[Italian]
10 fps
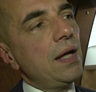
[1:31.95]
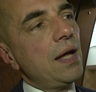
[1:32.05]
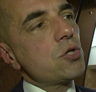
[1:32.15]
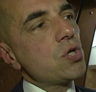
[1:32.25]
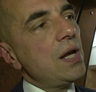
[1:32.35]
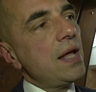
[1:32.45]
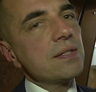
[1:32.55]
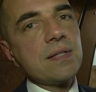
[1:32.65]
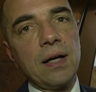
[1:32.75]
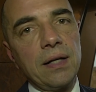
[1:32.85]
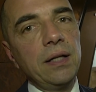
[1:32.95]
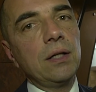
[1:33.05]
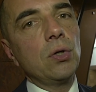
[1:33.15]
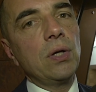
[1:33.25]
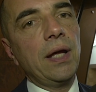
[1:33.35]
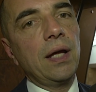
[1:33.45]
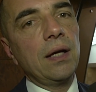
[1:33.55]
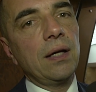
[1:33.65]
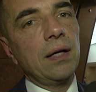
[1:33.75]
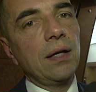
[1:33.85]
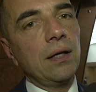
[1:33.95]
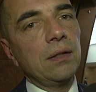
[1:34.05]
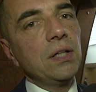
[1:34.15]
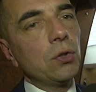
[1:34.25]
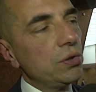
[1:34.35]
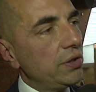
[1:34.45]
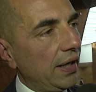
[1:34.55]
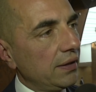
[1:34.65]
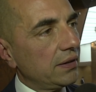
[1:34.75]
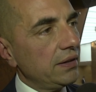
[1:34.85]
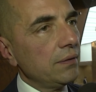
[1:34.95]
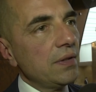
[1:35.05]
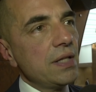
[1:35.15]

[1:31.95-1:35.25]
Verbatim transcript: eccellenze agricole eh, di Coldiretti,